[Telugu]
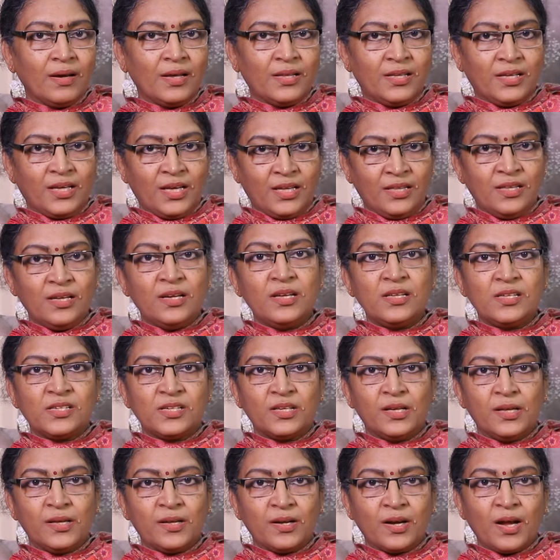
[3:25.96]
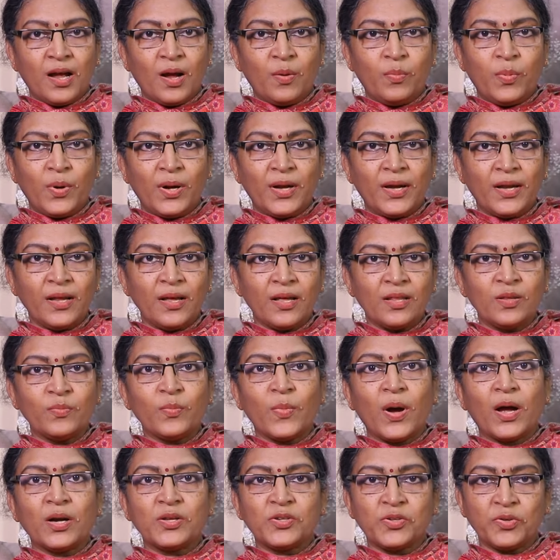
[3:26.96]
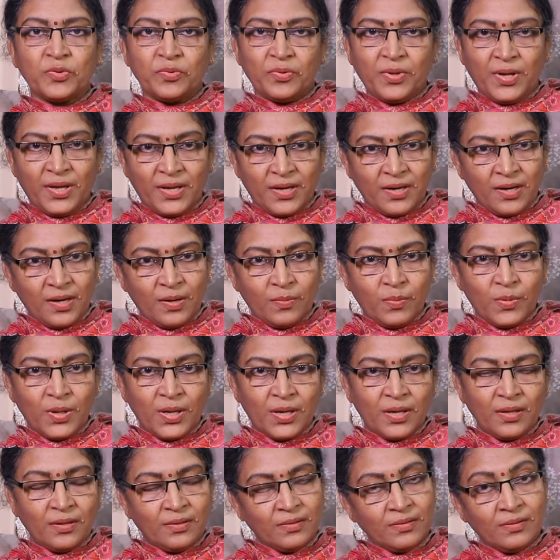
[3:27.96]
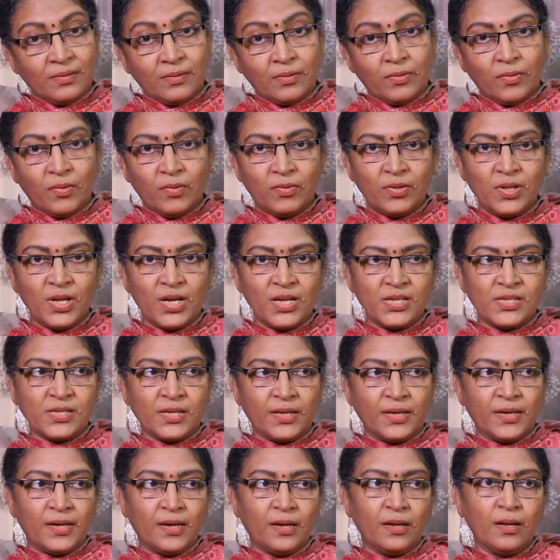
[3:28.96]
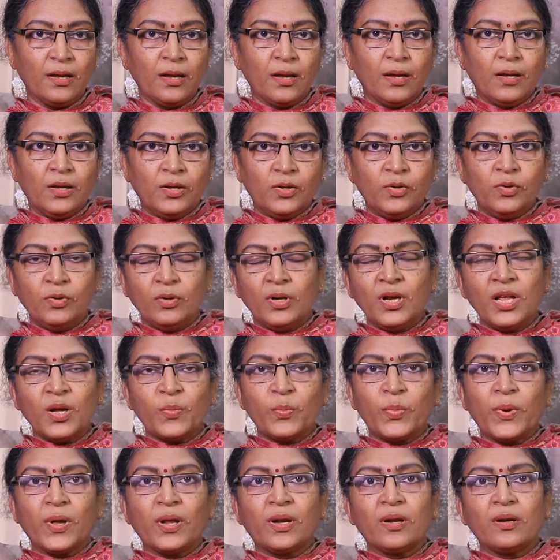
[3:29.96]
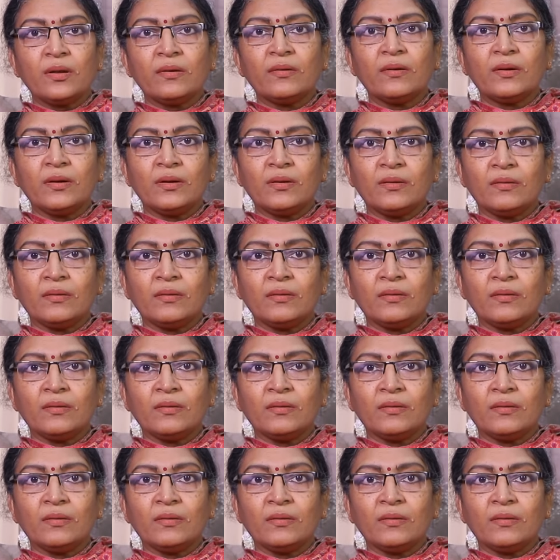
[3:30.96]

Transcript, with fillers: అది కదిలించలేరు కాబట్టి అది మార్చుకోలేరు కాబట్టి వదిలేసేయండి యునిక్ పేర్లు